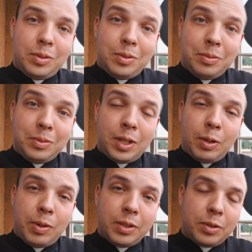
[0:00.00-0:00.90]
to
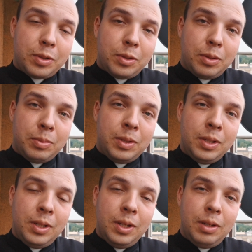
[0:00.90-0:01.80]
zagładę Sodomy,
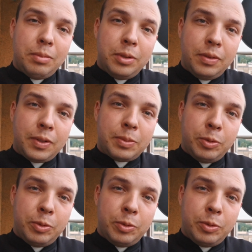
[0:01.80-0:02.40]
ponieważ